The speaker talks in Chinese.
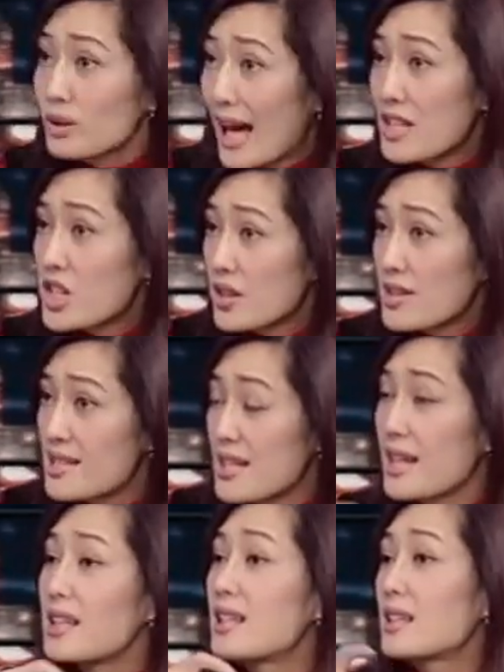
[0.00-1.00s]
达成
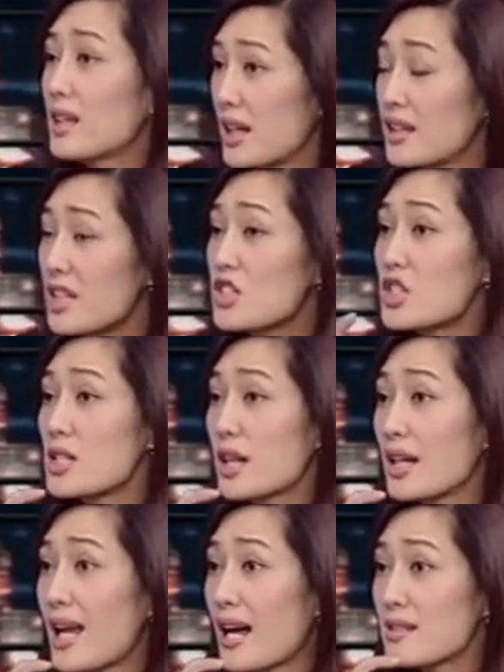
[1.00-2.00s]
协议的，肯定是这
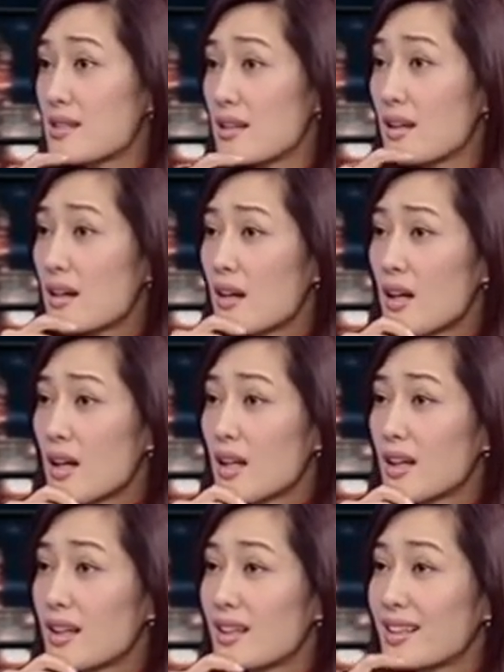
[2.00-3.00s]
个样子。你很
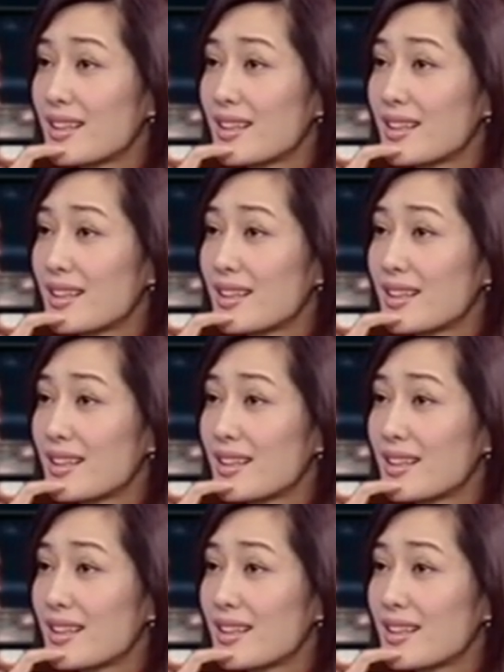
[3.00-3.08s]
很简单，